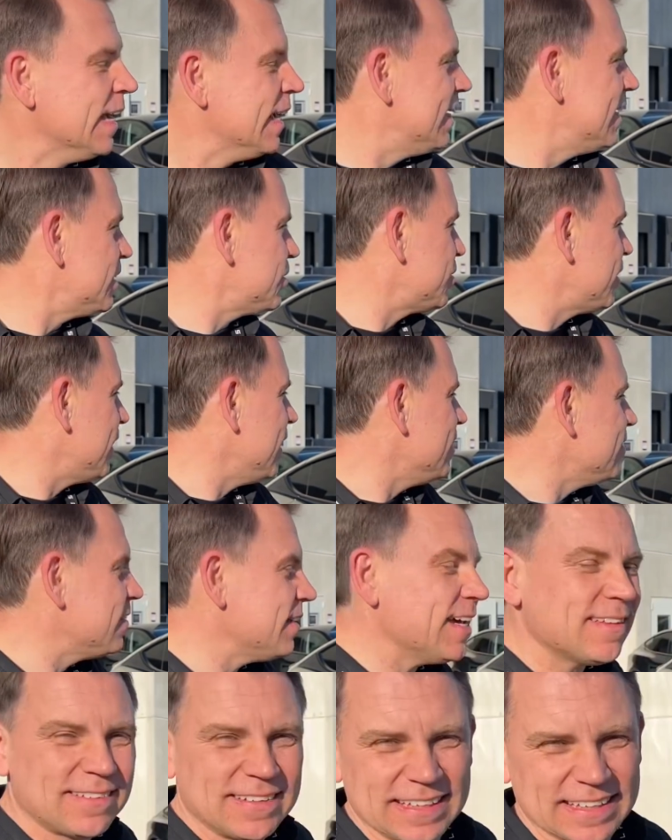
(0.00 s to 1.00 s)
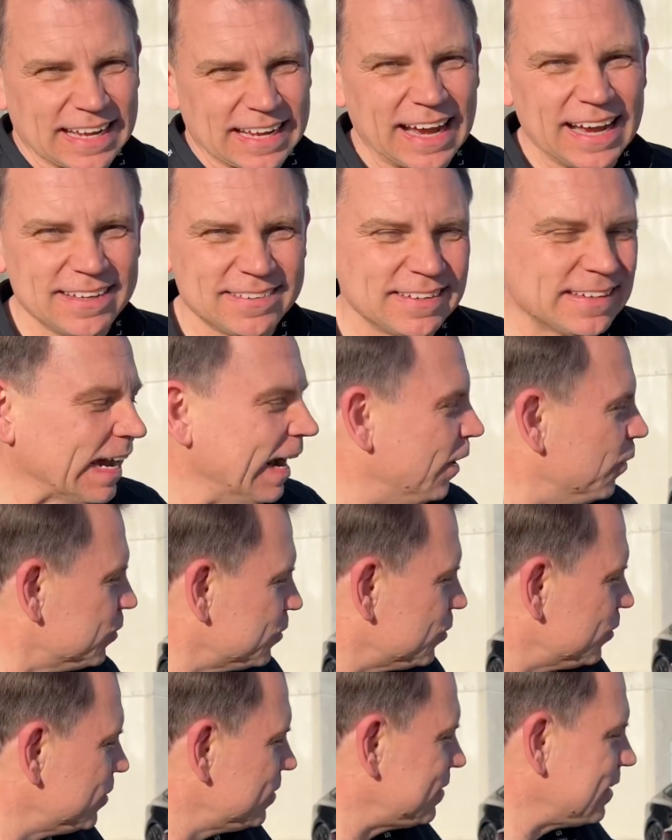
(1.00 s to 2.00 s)
Hier stehen sie jetzt, die 30
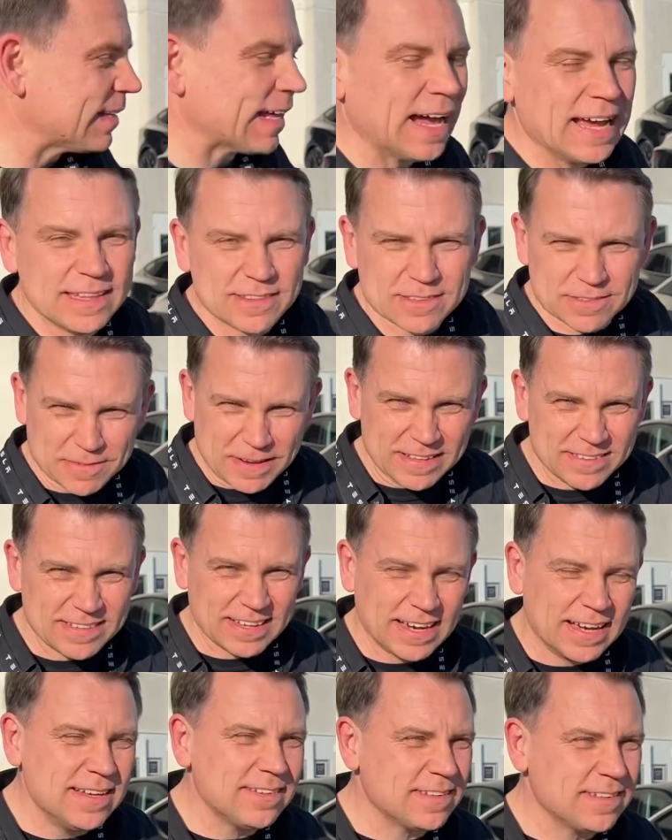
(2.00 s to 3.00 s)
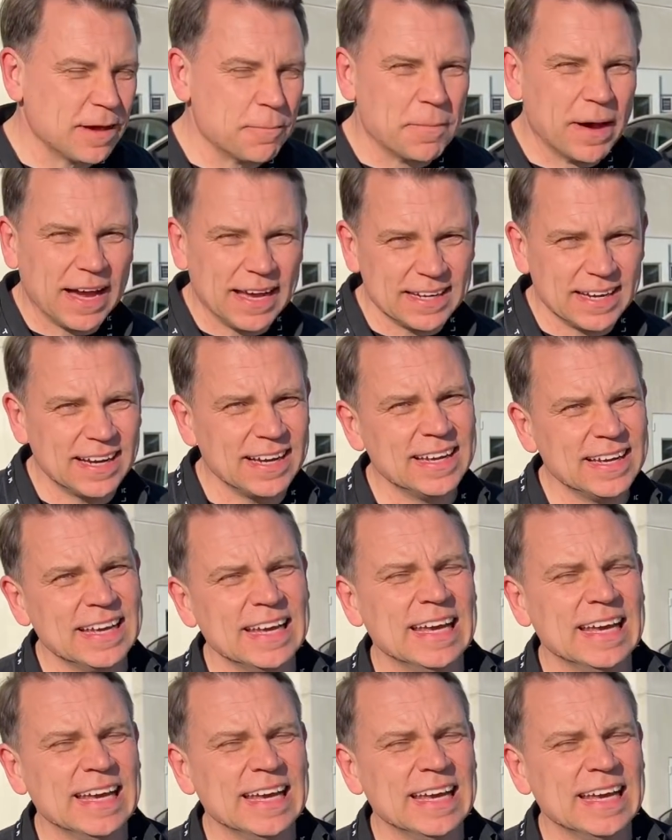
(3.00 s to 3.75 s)
Autos. Der 23er ist ja meiner.